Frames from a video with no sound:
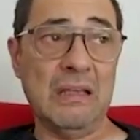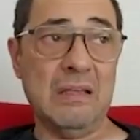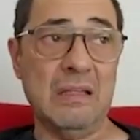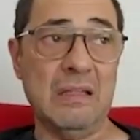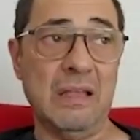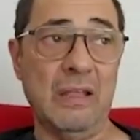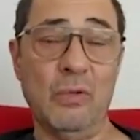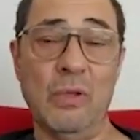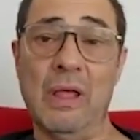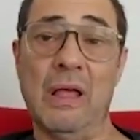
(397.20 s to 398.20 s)
y te
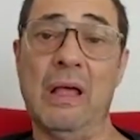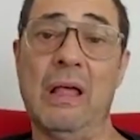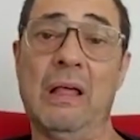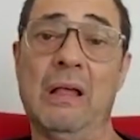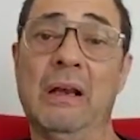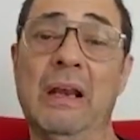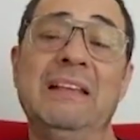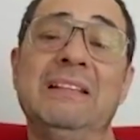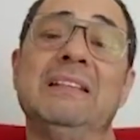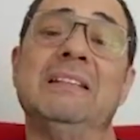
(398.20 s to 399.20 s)
ayuda a
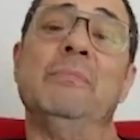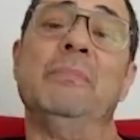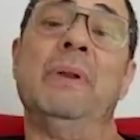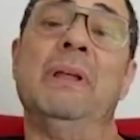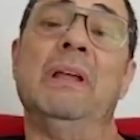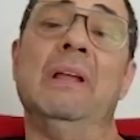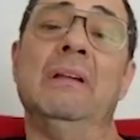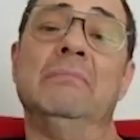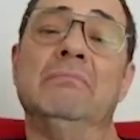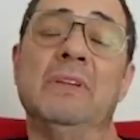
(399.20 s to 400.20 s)
reírse
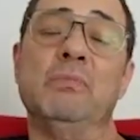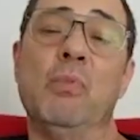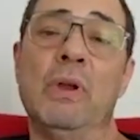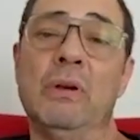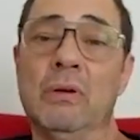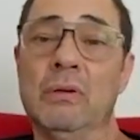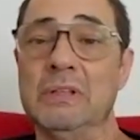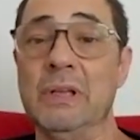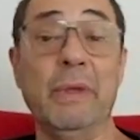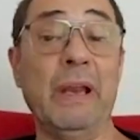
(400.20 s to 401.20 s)
siempre. Es bueno, no
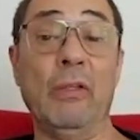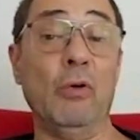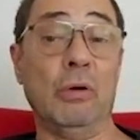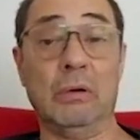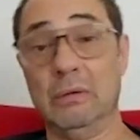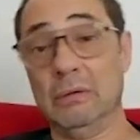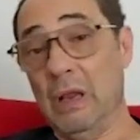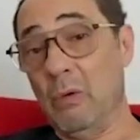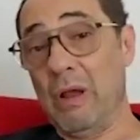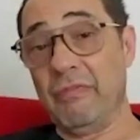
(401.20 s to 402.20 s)
es liberador de
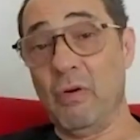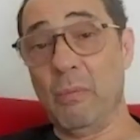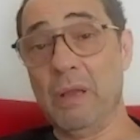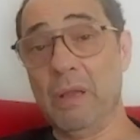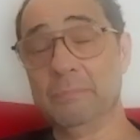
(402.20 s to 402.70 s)
alguna forma.